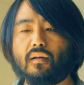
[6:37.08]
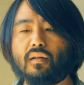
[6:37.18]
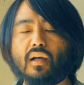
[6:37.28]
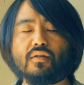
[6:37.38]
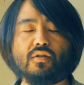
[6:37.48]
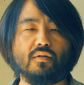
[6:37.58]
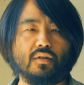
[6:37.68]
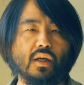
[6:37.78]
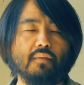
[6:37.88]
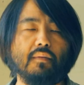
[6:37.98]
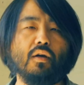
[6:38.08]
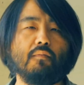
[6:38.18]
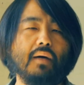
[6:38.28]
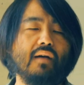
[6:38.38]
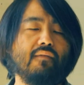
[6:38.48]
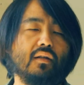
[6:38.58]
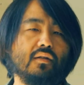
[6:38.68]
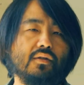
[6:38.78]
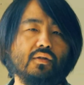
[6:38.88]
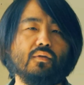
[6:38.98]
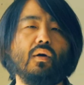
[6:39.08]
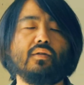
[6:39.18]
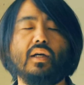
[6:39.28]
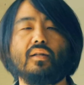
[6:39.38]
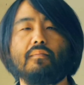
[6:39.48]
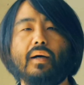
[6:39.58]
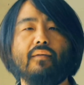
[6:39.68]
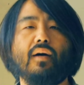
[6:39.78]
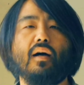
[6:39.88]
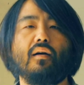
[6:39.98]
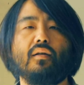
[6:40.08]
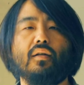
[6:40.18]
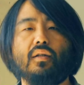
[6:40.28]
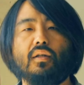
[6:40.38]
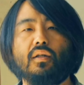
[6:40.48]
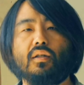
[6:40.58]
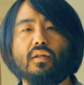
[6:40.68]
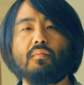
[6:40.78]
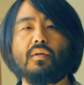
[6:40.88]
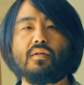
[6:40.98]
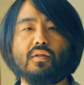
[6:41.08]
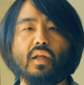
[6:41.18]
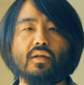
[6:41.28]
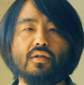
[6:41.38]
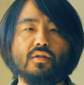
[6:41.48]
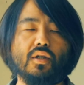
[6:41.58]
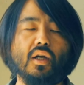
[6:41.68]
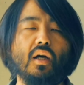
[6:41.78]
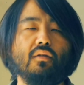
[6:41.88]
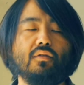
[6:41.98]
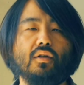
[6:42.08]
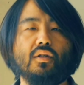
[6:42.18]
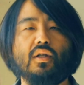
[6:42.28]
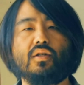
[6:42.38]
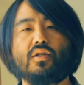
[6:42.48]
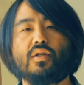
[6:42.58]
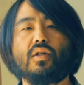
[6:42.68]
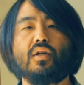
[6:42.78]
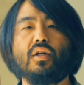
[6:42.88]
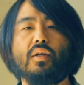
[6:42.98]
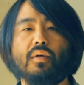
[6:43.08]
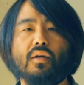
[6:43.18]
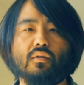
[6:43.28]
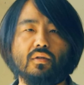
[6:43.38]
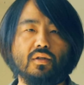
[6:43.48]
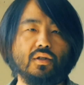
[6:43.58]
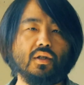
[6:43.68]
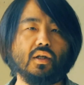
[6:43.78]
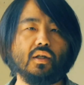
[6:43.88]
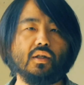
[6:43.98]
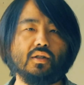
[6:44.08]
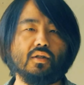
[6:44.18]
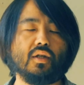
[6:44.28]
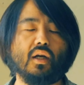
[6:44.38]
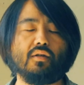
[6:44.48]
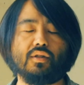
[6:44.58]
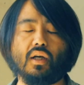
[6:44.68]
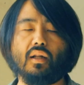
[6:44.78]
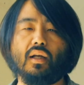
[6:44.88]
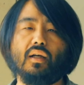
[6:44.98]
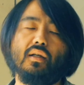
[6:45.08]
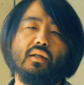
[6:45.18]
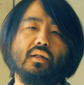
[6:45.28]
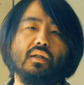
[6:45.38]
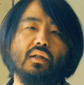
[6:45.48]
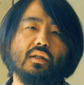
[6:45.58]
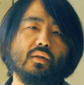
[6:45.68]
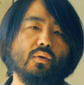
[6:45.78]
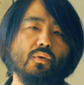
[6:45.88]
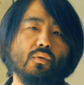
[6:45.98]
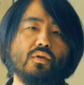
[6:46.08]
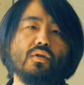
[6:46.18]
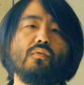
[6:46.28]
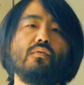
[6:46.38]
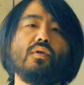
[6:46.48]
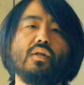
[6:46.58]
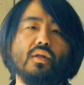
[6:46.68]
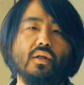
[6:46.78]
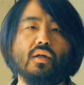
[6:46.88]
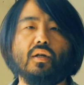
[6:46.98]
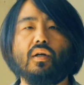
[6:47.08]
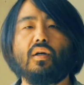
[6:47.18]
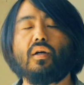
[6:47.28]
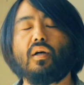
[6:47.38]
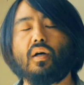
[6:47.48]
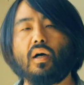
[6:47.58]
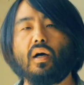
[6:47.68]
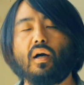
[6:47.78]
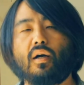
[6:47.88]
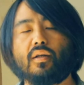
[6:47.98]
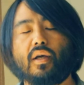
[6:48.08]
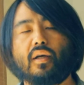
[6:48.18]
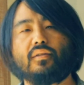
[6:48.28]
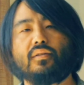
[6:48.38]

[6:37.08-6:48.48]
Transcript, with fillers: 他是在没有办法的情况下的办法。那么，但是这样的人，十个人里面有四个人已经这样想了，那对于周礼啊而言，